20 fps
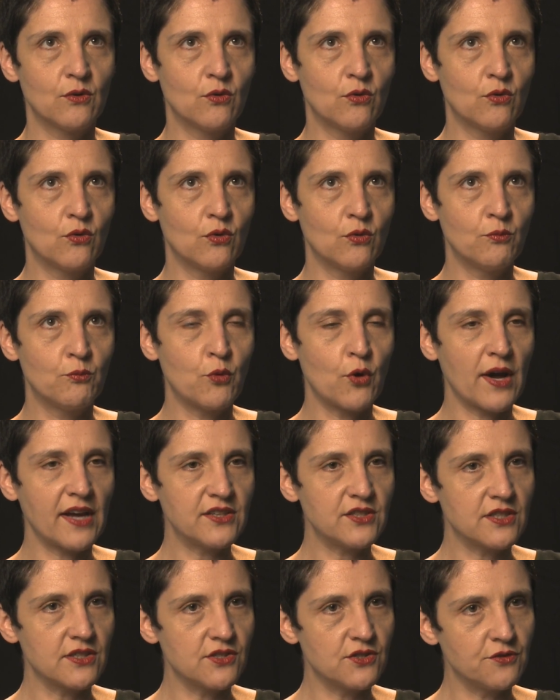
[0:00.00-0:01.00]
com
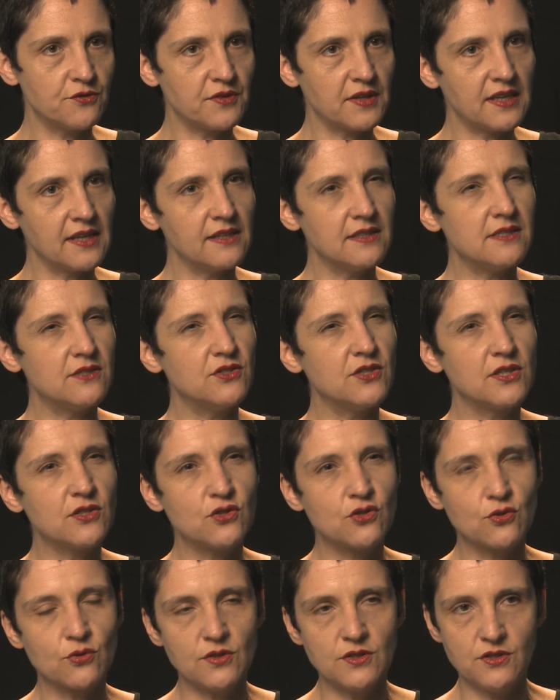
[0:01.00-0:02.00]
poéticas diferentes,
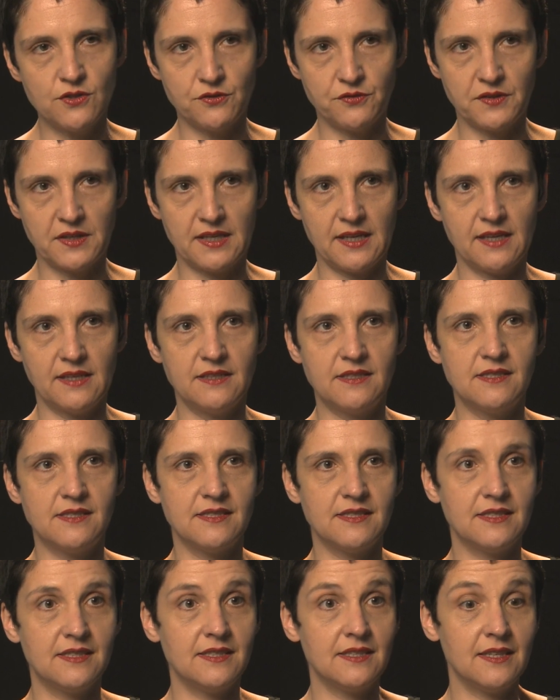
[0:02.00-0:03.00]
dicções
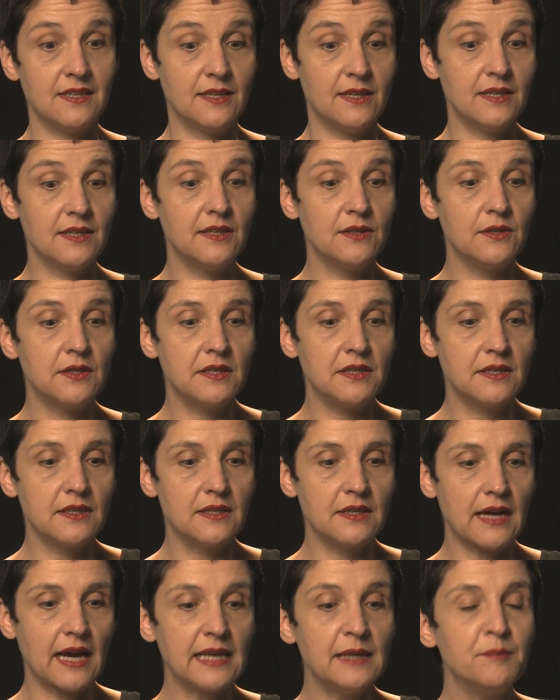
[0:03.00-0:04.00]
diferentes e, e,
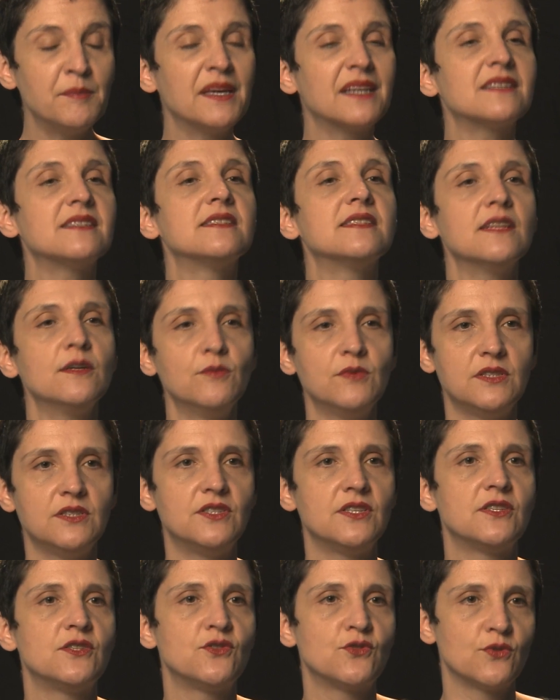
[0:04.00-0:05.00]
e, a imersão em
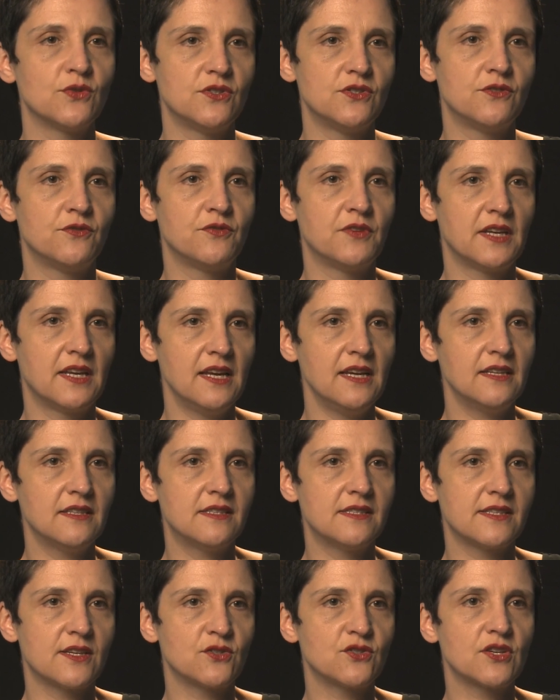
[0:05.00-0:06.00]
dicções
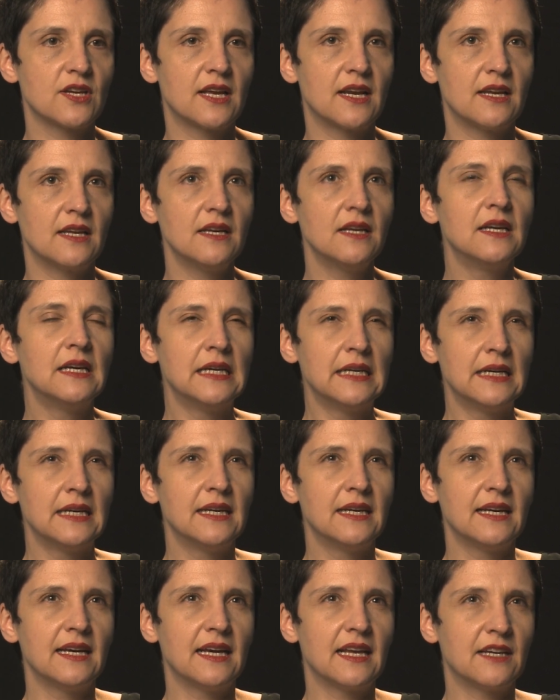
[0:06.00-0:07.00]
diferentes, acho que ela,
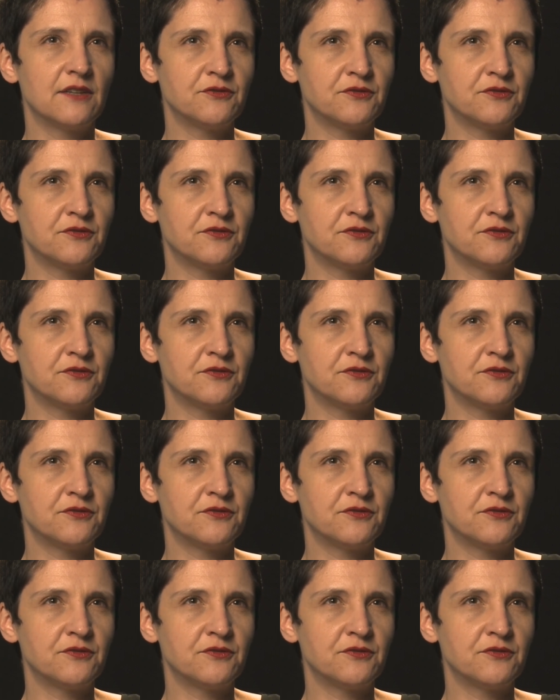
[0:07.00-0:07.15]
ela